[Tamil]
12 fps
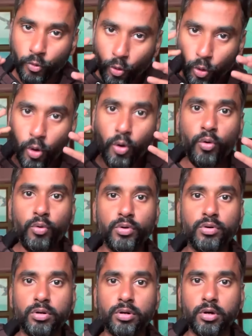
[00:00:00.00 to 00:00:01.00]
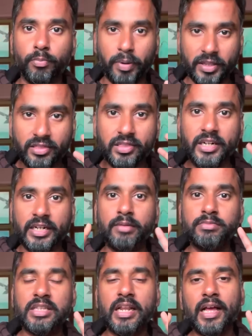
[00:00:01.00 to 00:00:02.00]
ஹோல் பத்து
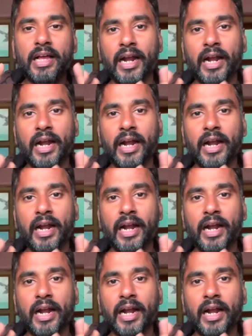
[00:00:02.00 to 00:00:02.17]
டீம்ஸில்